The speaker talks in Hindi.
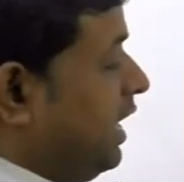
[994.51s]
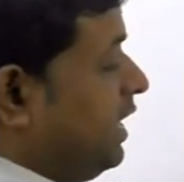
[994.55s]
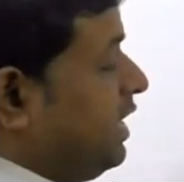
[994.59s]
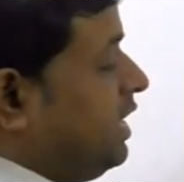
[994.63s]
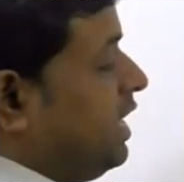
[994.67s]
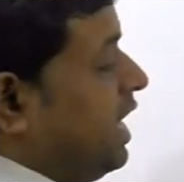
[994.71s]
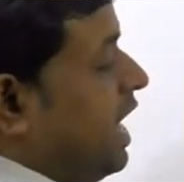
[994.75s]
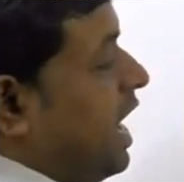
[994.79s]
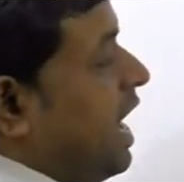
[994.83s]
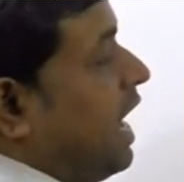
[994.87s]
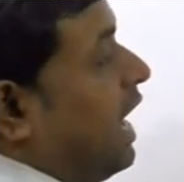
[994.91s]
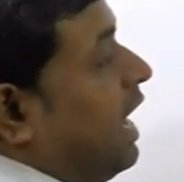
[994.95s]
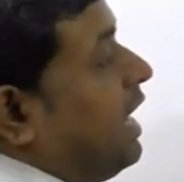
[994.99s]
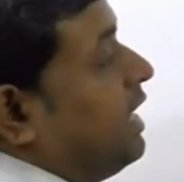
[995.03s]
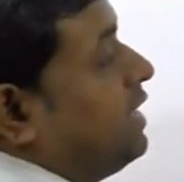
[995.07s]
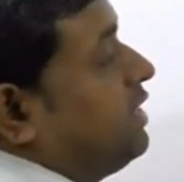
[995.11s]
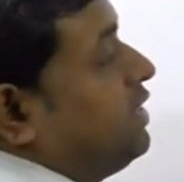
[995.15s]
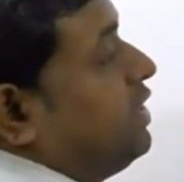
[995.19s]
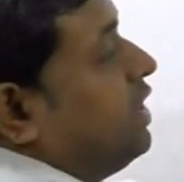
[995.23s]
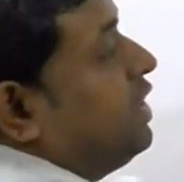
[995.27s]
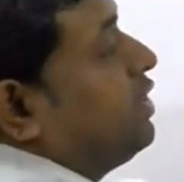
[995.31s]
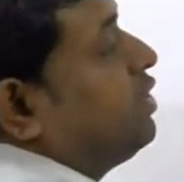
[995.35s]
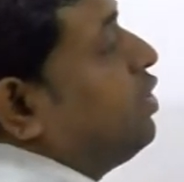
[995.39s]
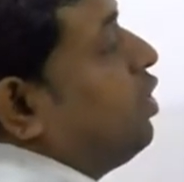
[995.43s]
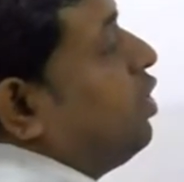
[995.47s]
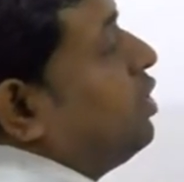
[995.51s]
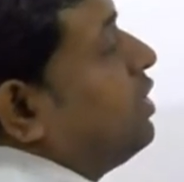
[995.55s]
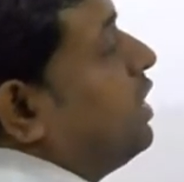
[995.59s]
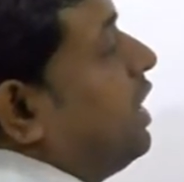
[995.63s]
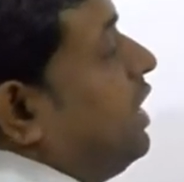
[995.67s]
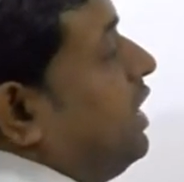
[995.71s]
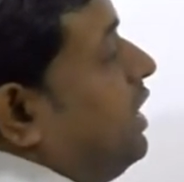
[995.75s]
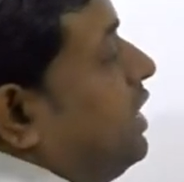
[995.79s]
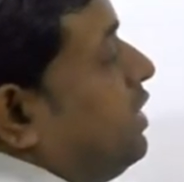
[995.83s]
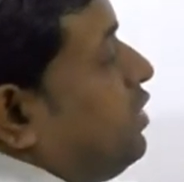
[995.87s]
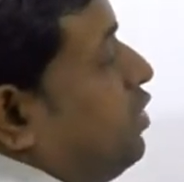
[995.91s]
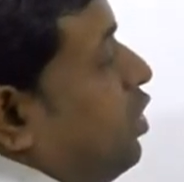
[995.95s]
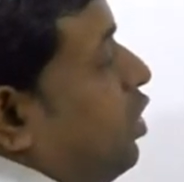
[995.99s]
ये आठ छ चौदह
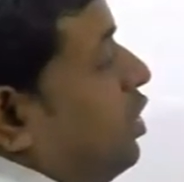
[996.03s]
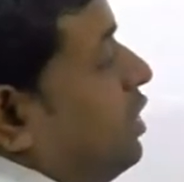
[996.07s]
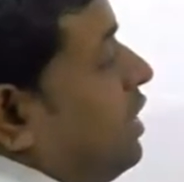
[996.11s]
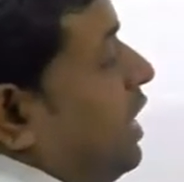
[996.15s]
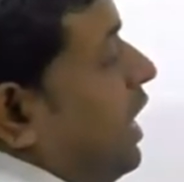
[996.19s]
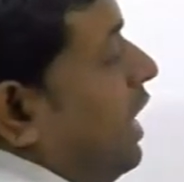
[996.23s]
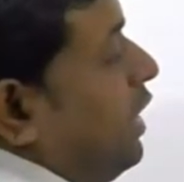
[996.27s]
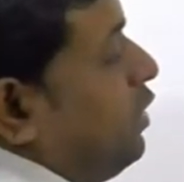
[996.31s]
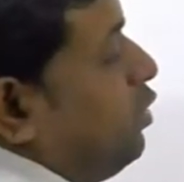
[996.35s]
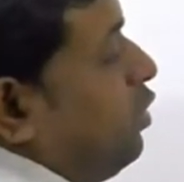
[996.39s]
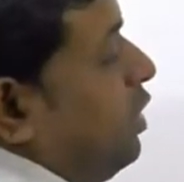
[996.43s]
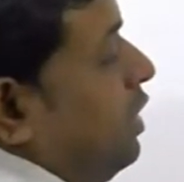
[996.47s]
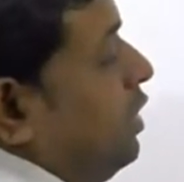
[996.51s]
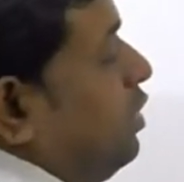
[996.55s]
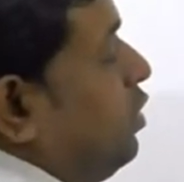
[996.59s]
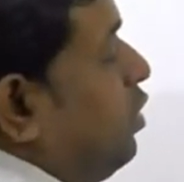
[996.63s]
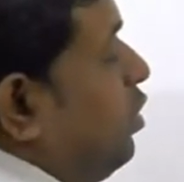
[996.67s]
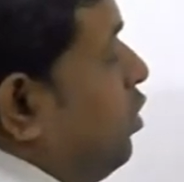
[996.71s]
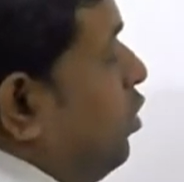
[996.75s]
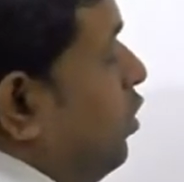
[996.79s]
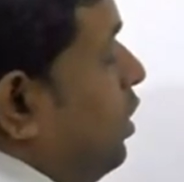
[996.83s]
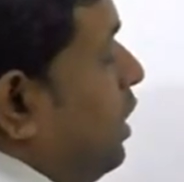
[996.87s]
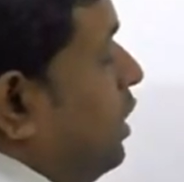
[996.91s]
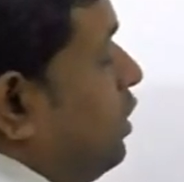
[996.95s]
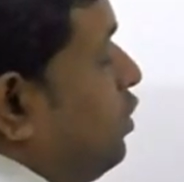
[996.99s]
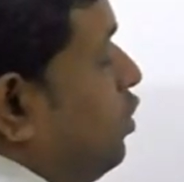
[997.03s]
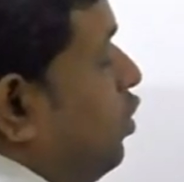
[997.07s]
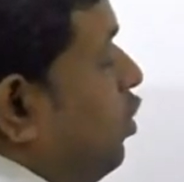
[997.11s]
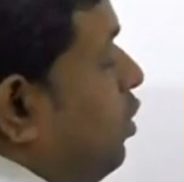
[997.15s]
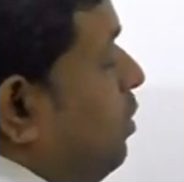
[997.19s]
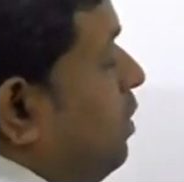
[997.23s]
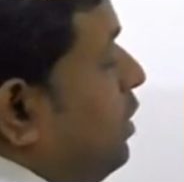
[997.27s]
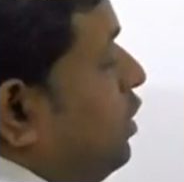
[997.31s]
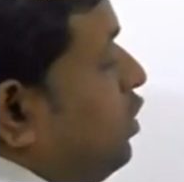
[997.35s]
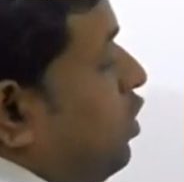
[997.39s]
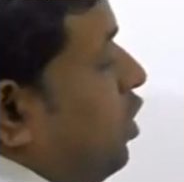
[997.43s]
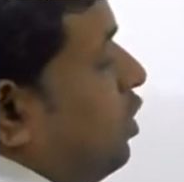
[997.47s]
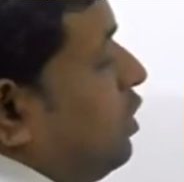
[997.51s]
ये चौदह है तो इन दोनों का जोड़
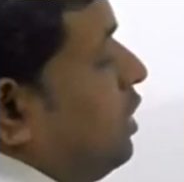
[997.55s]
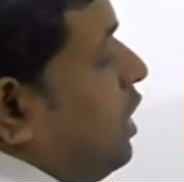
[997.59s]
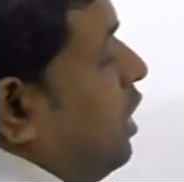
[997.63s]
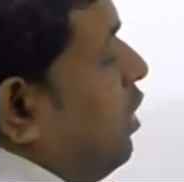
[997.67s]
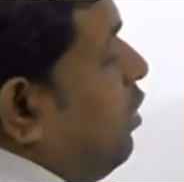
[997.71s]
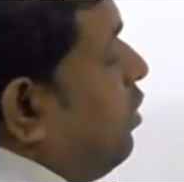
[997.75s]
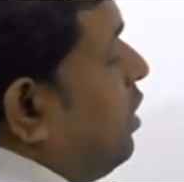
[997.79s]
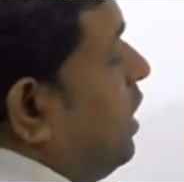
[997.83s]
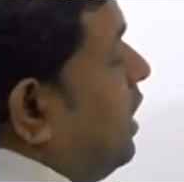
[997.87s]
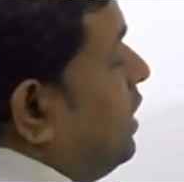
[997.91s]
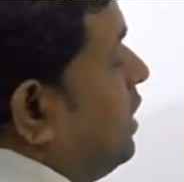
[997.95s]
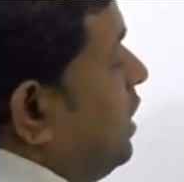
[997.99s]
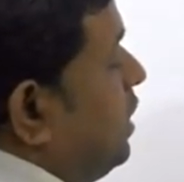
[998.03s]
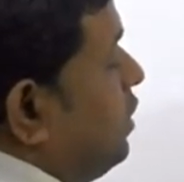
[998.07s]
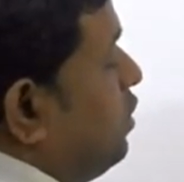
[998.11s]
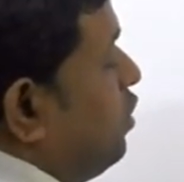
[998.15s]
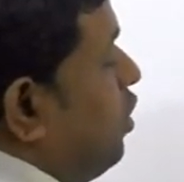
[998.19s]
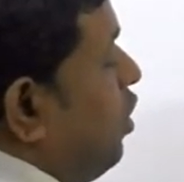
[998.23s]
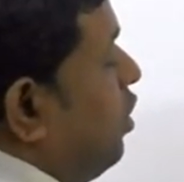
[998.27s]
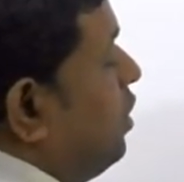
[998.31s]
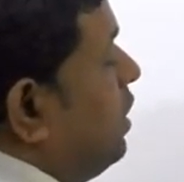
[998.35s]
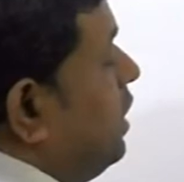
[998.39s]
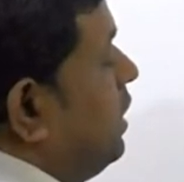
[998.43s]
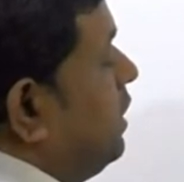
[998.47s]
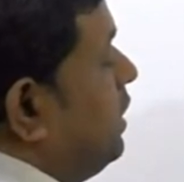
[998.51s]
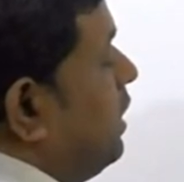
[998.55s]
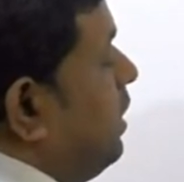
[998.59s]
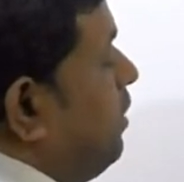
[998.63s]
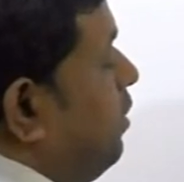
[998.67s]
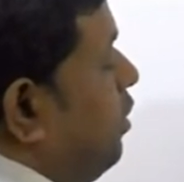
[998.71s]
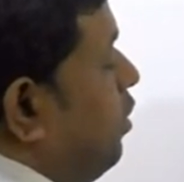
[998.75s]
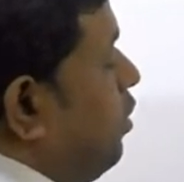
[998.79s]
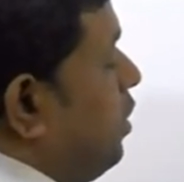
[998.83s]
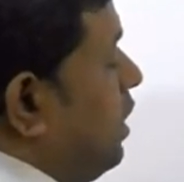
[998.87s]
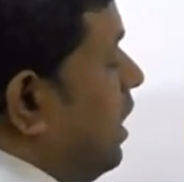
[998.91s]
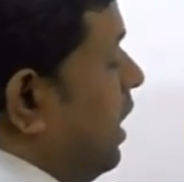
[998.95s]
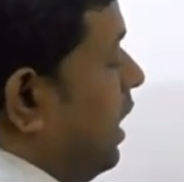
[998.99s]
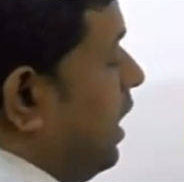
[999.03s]
भी चौदह होना चाहिए चौदह तब
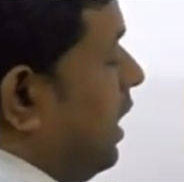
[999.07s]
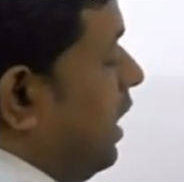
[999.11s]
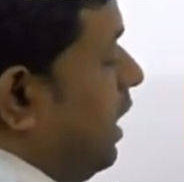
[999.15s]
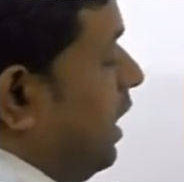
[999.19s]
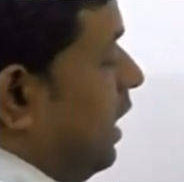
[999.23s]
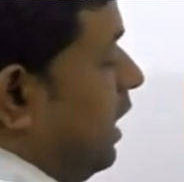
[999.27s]
होगा